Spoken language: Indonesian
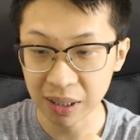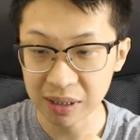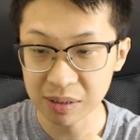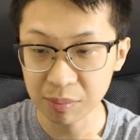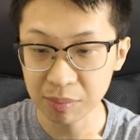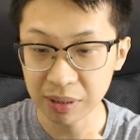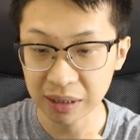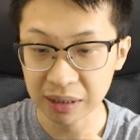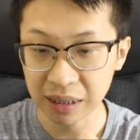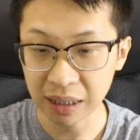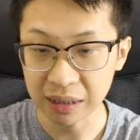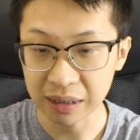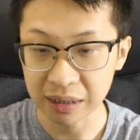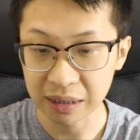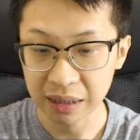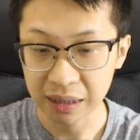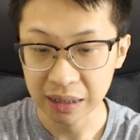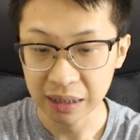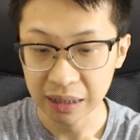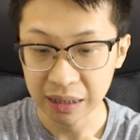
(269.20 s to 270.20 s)
Bang Eji bilang tadi.
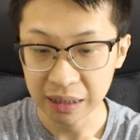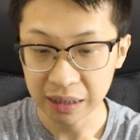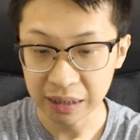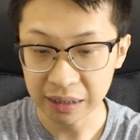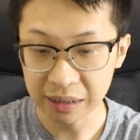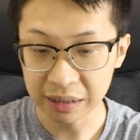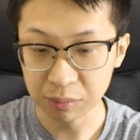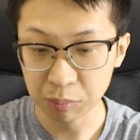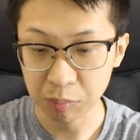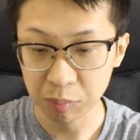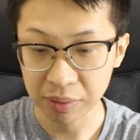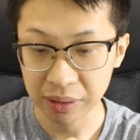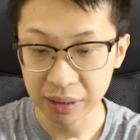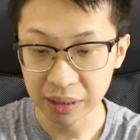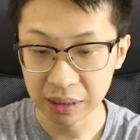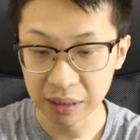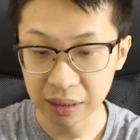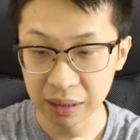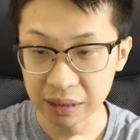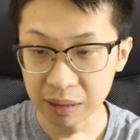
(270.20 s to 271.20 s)
Ini teman-teman ya.